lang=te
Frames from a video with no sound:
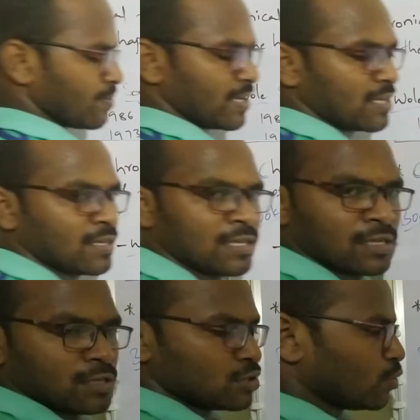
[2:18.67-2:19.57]
ఆనమీ
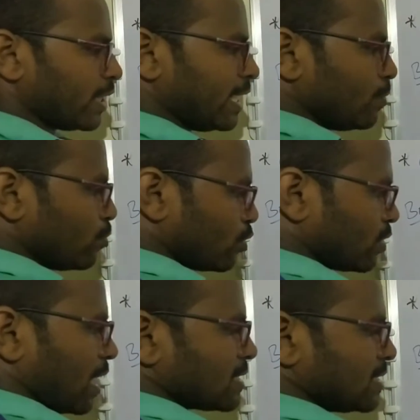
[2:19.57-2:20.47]
సో ఈ బుక్
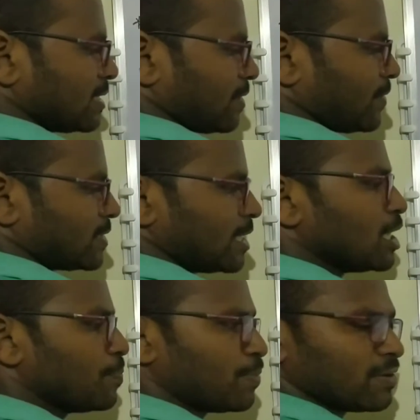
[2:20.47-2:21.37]
రాసిన తర్వాత
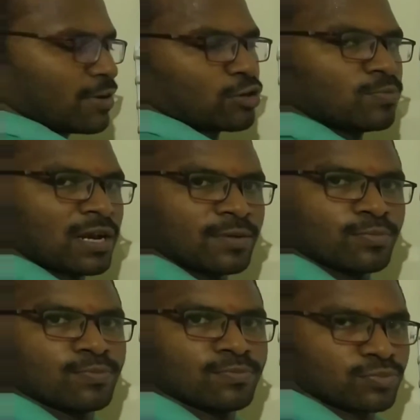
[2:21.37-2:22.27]
ఇప్పటి వరకు మళ్ళీ
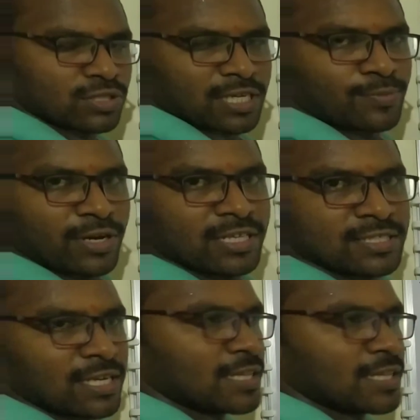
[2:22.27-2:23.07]
పుస్తకం రిలీజ్